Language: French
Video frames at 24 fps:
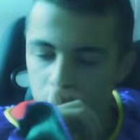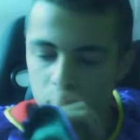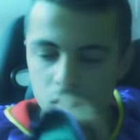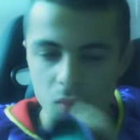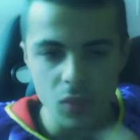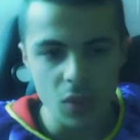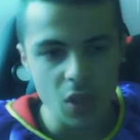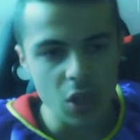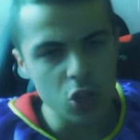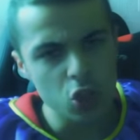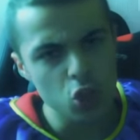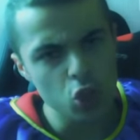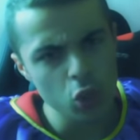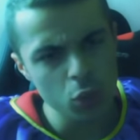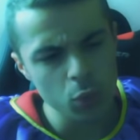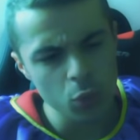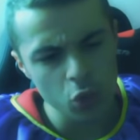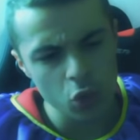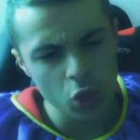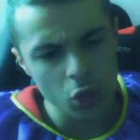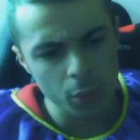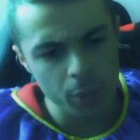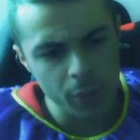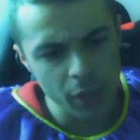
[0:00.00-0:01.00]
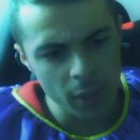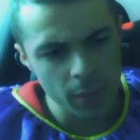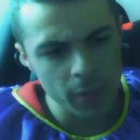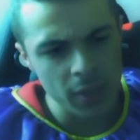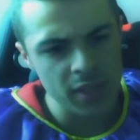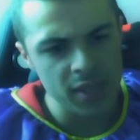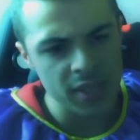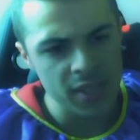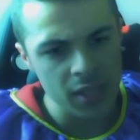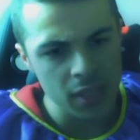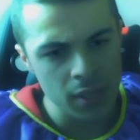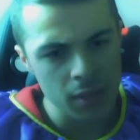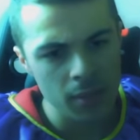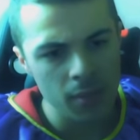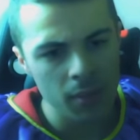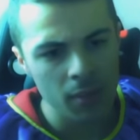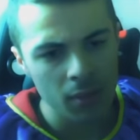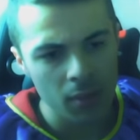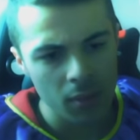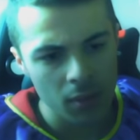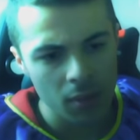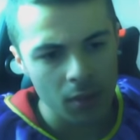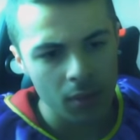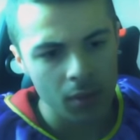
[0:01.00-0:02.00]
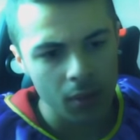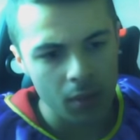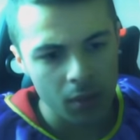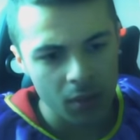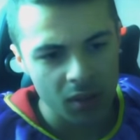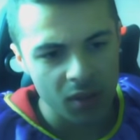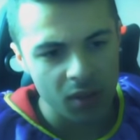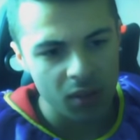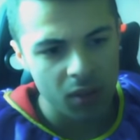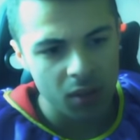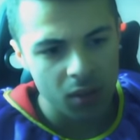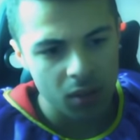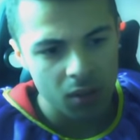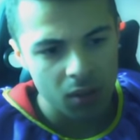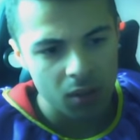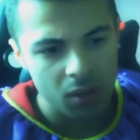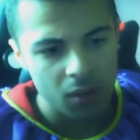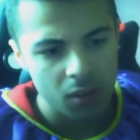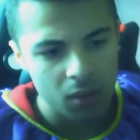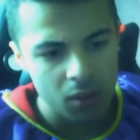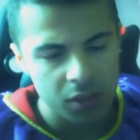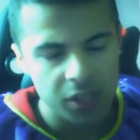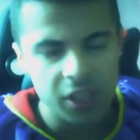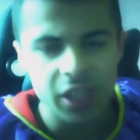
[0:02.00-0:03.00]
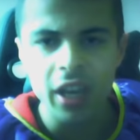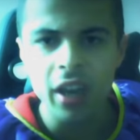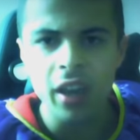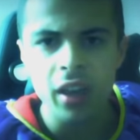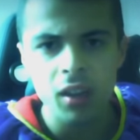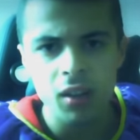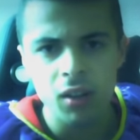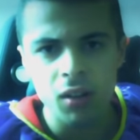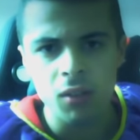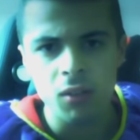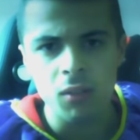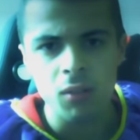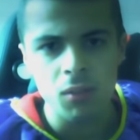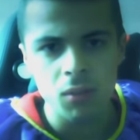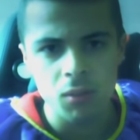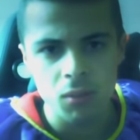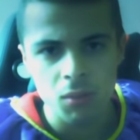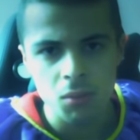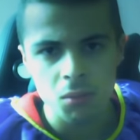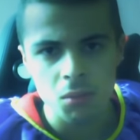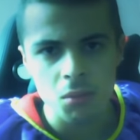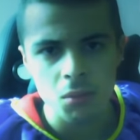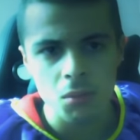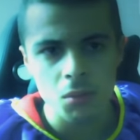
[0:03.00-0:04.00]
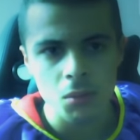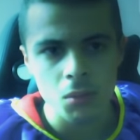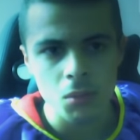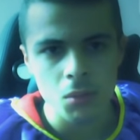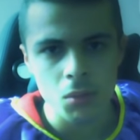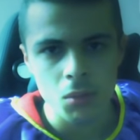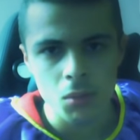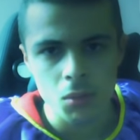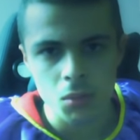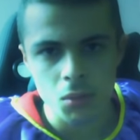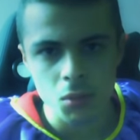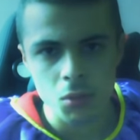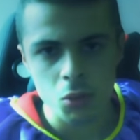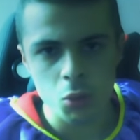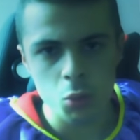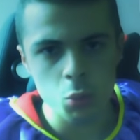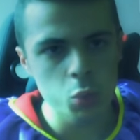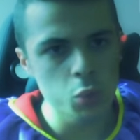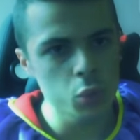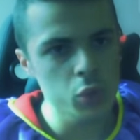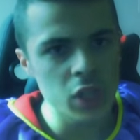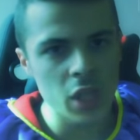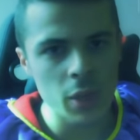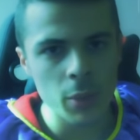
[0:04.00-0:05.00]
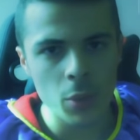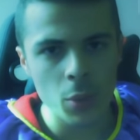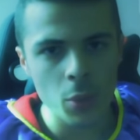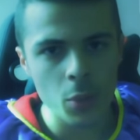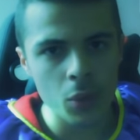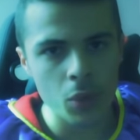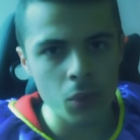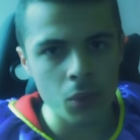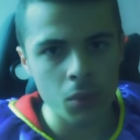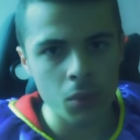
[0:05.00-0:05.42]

Un jour, mon grand-père m'a dit Karen, au bout d'un moment,